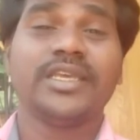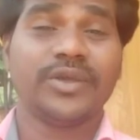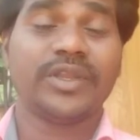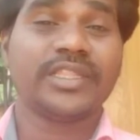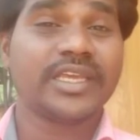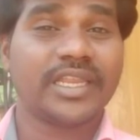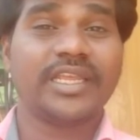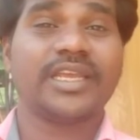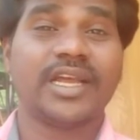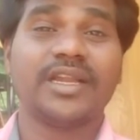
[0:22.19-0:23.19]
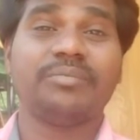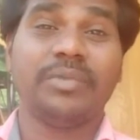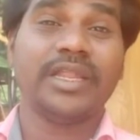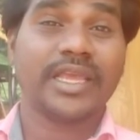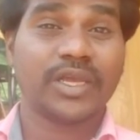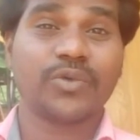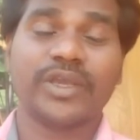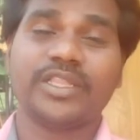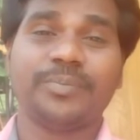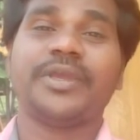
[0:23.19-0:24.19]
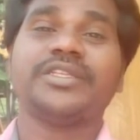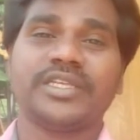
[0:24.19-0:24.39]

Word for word: ఎవరైతే క్రెడిట్ కార్డ్ బిల్ ఎక్కువ అయింది పే